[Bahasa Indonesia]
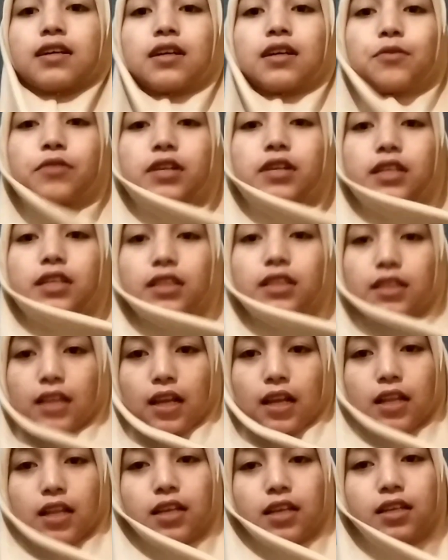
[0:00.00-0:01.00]
kemudian kita
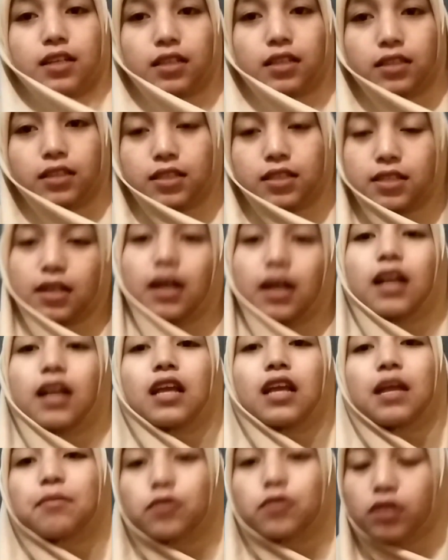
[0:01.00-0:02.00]
tarik terserah
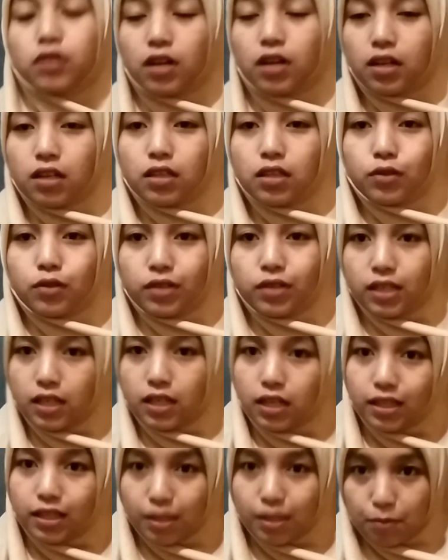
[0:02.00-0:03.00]
kalian mau ke kanan atau ke
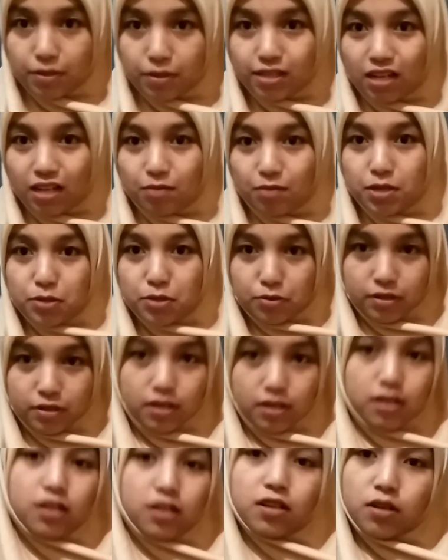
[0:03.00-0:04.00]
kiri tapi kalau udah
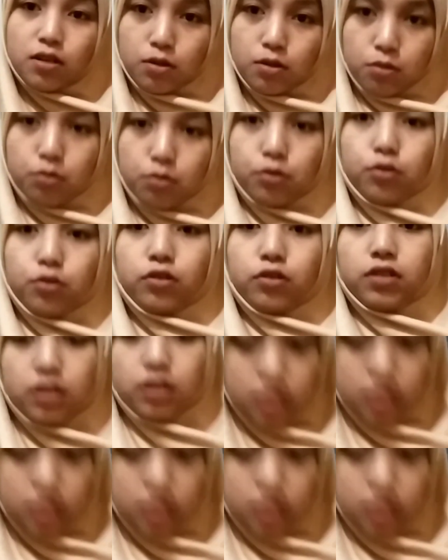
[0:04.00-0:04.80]
suka untuk ke